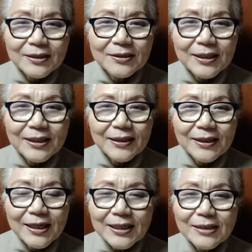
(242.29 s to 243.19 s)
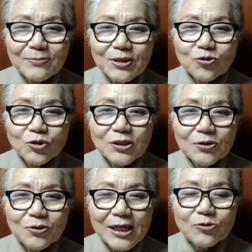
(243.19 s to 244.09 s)
그렇게 하나님이
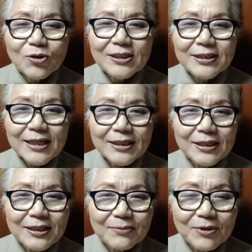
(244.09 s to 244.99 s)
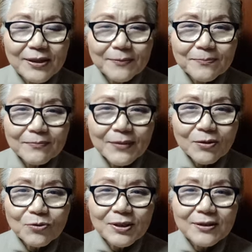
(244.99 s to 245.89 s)
주시기로 약속하신 땅이기 때문에
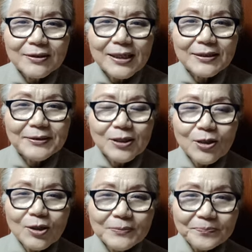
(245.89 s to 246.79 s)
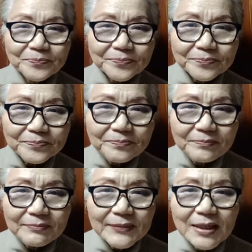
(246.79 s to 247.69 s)
우리는 그 땅을
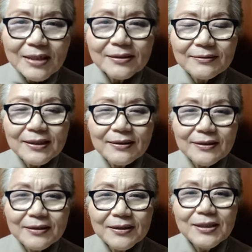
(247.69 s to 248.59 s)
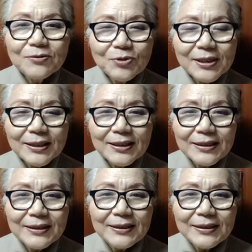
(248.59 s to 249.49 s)
갔을 때 능히 우리가
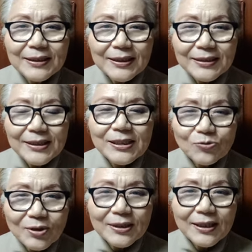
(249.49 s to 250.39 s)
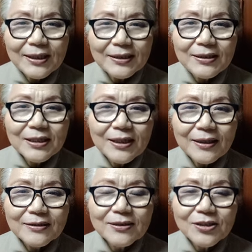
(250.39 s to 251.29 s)
아, 이길 수 있다.
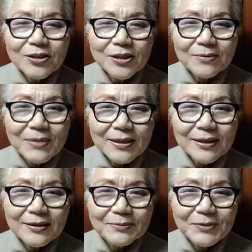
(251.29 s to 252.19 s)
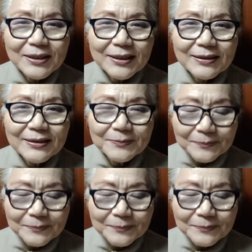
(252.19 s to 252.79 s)
이렇게 긍정적인 말을 한 겁니다.